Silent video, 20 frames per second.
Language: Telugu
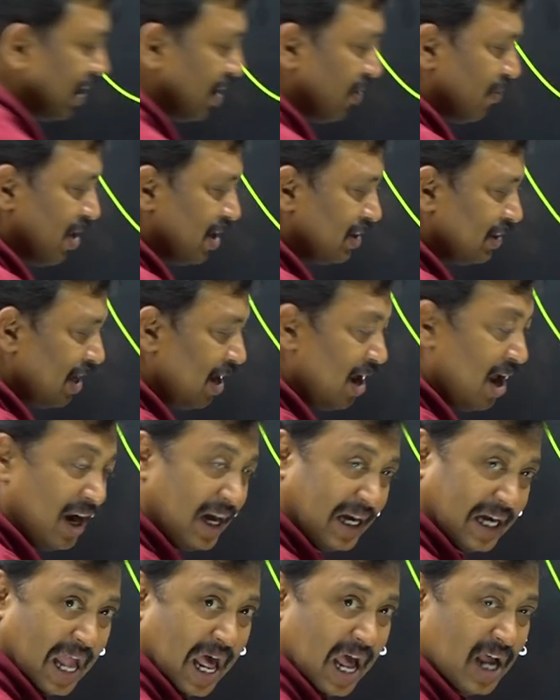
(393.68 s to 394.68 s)
తర్వాత
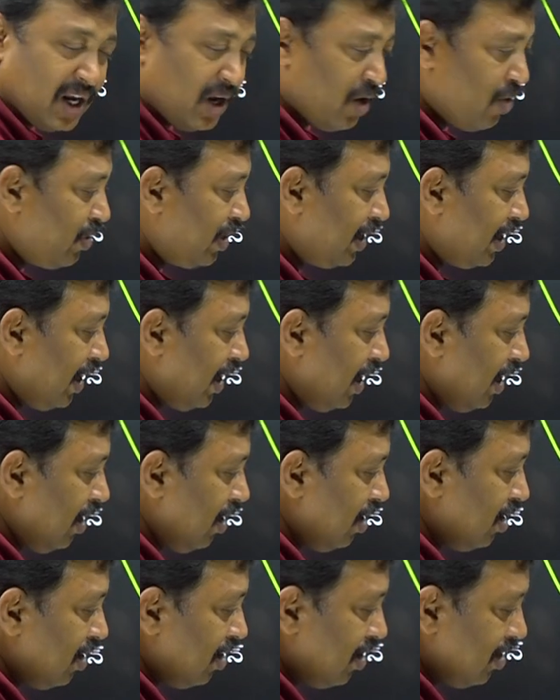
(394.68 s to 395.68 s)
నాంకౌర్కి
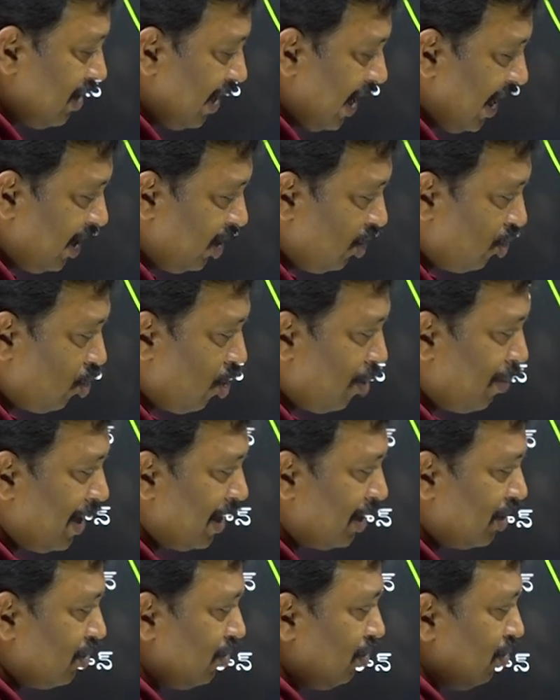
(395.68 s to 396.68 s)
గ్రేట్
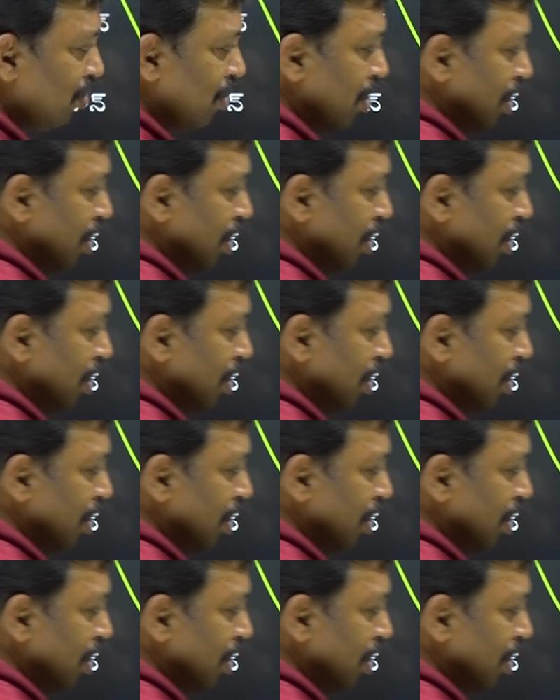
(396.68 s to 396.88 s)
నికోబార్కు